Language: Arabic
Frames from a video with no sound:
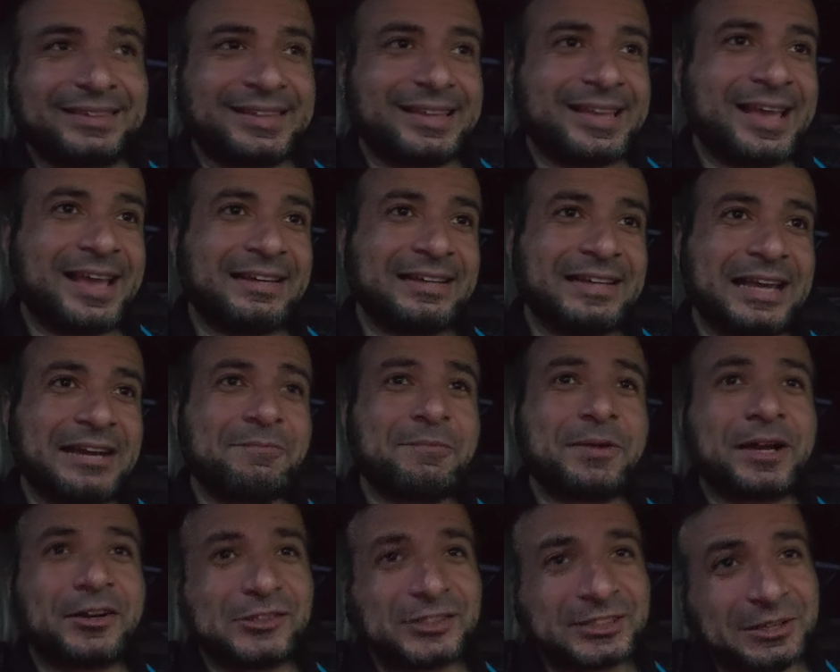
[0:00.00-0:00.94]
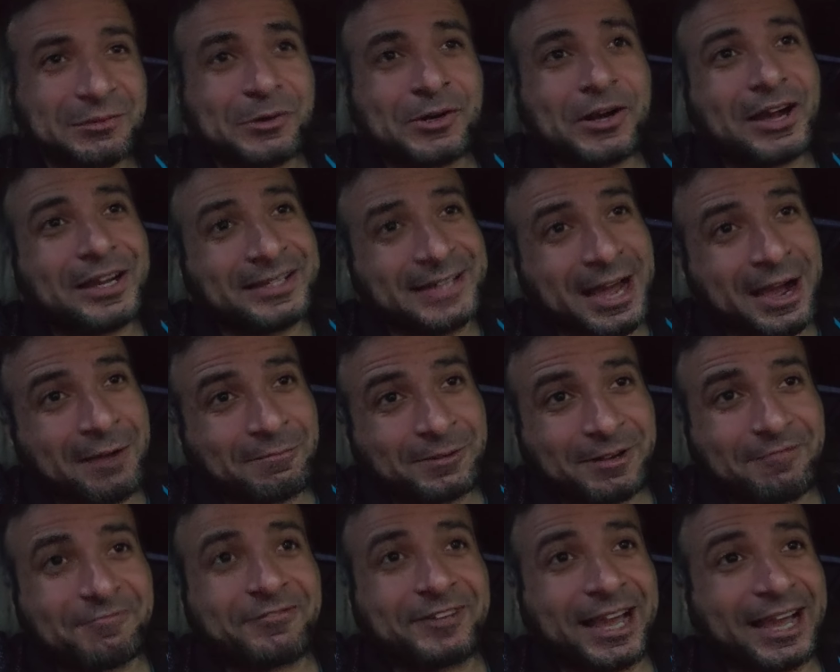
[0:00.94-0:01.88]
يعني انا لما اتجوزت ابوك اي نعم
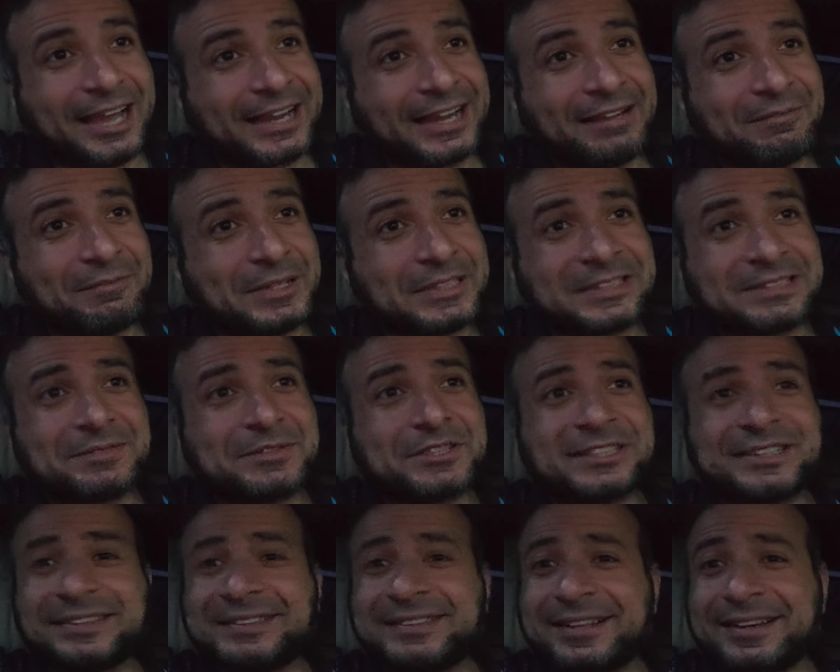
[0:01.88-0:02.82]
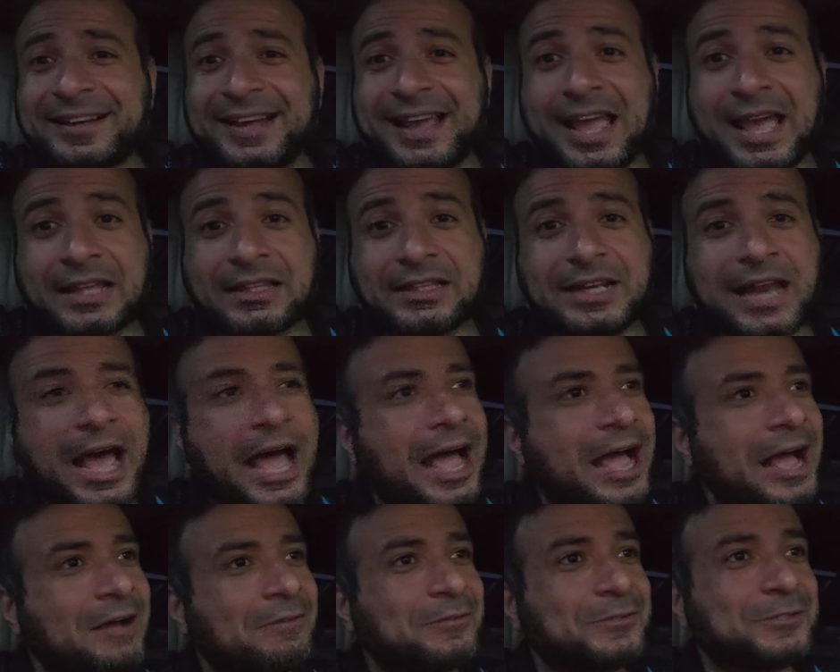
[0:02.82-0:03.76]
كان في حاجات بس مش للدرجه دي
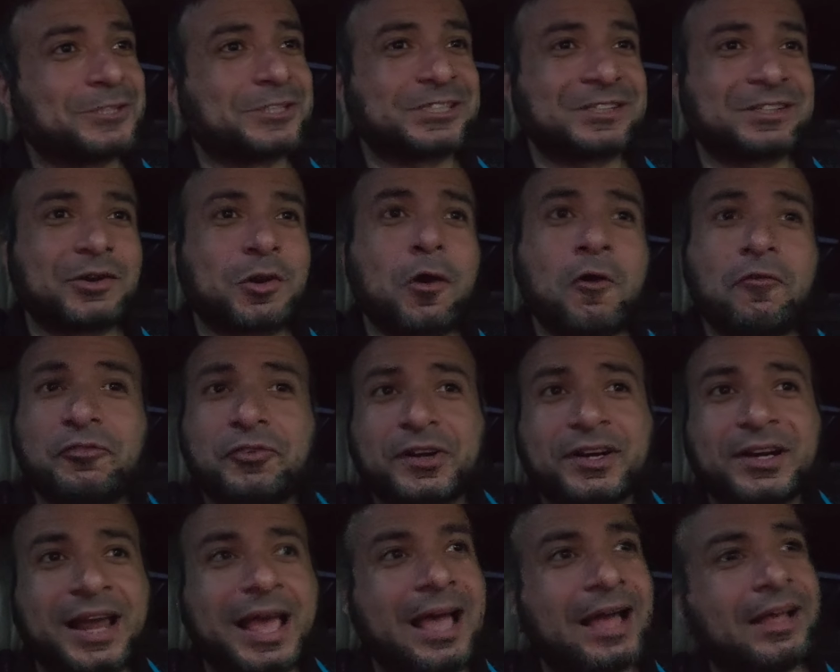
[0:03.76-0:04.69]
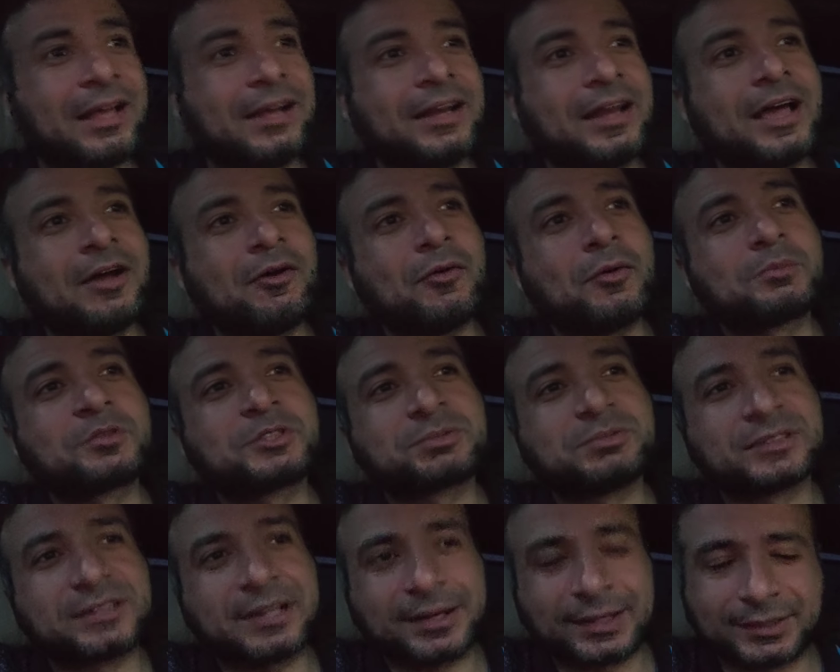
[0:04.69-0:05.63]
لا مش كفر لا لا هو مش
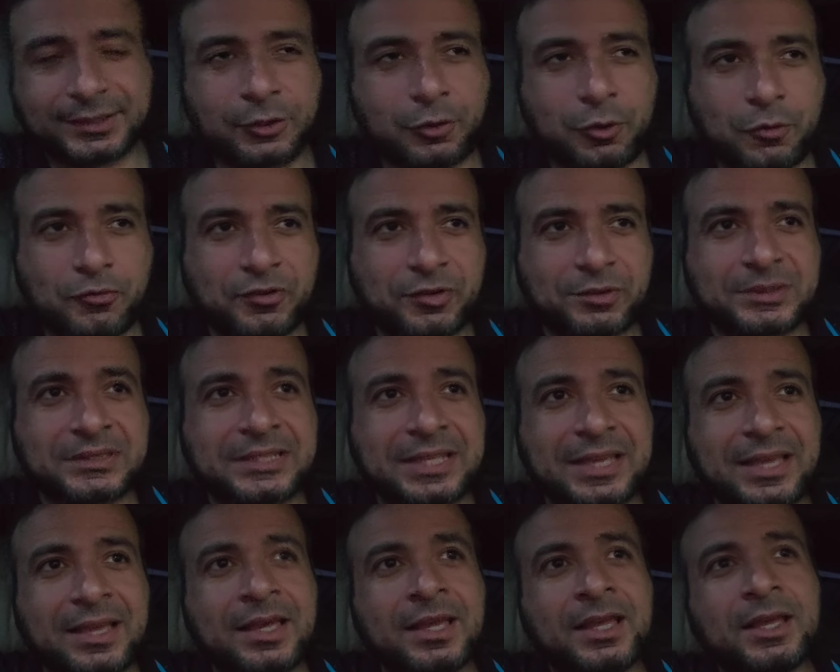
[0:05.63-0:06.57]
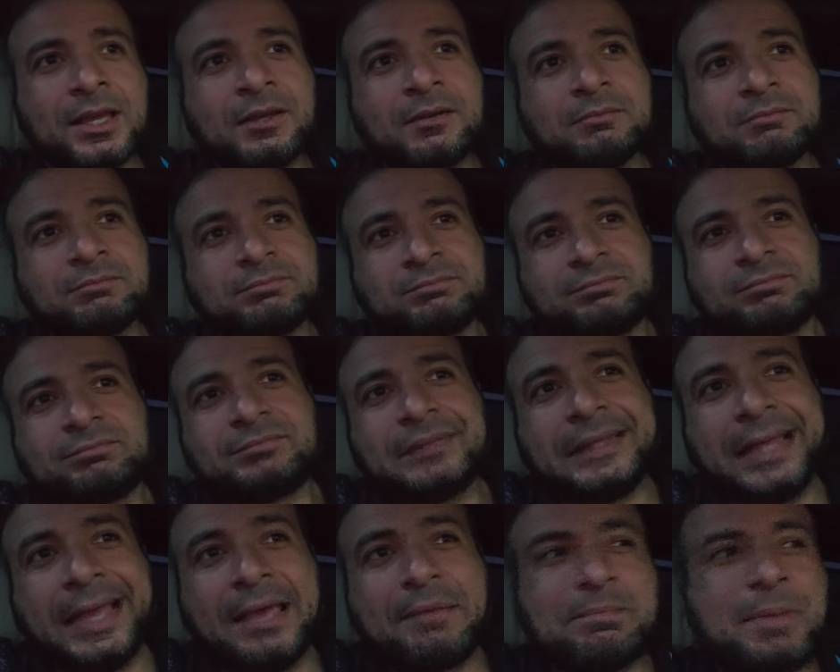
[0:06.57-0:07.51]
من درجه الكفر بس هي
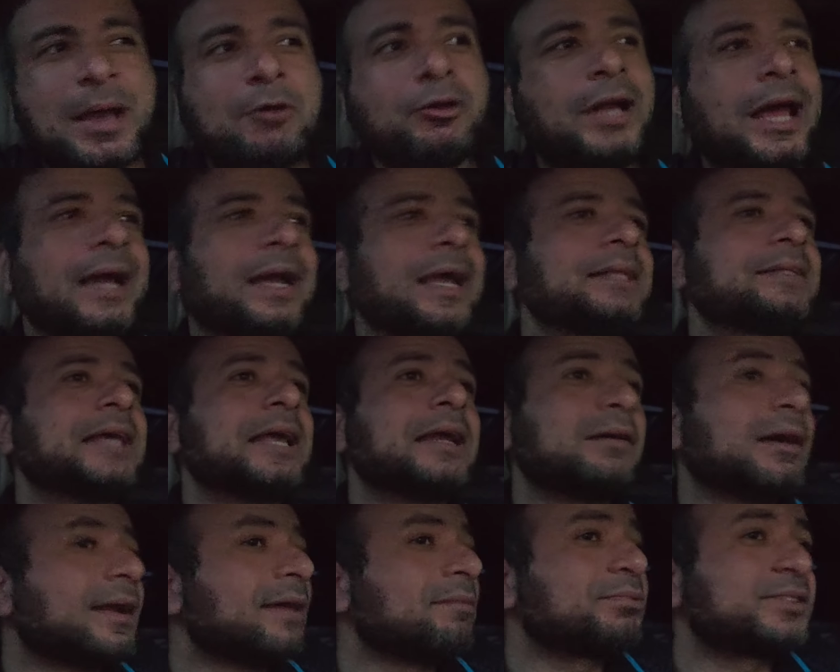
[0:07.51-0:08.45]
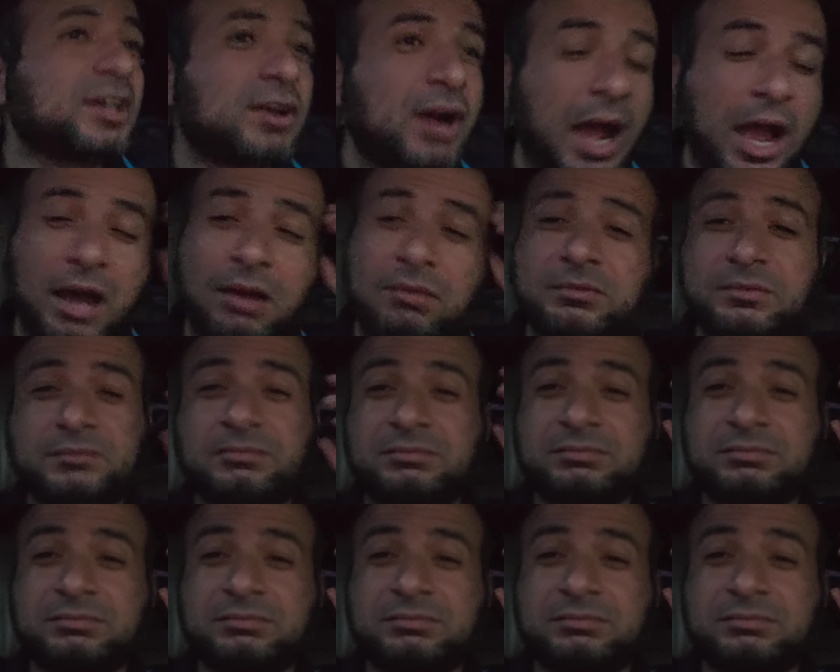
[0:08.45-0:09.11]
بتحب قوي الحاجات دي قال له انا بصراحه